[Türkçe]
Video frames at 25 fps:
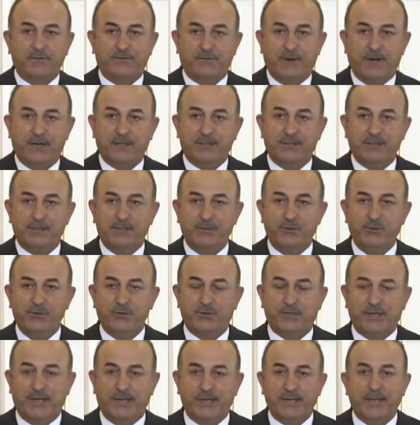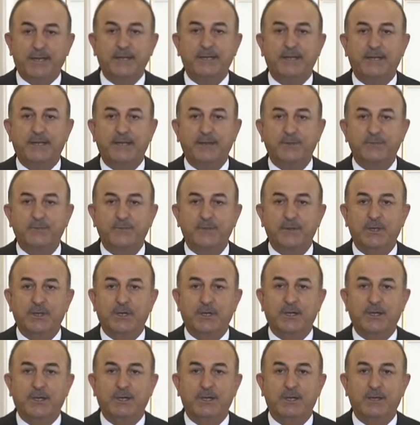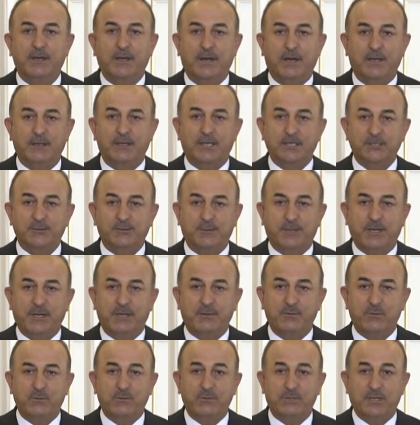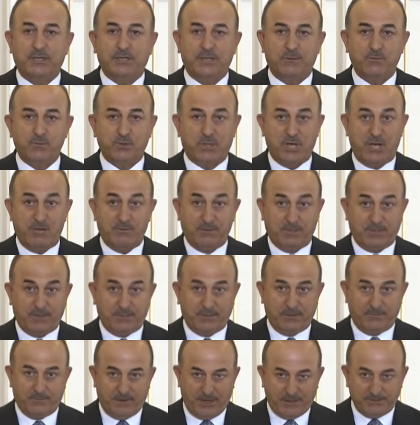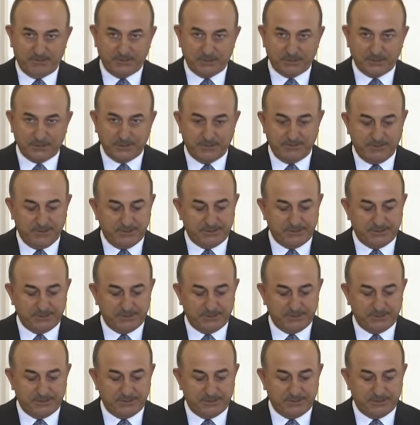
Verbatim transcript: farklı ülkelerle e, anlaşmaya ya da mutabakata varmıştı.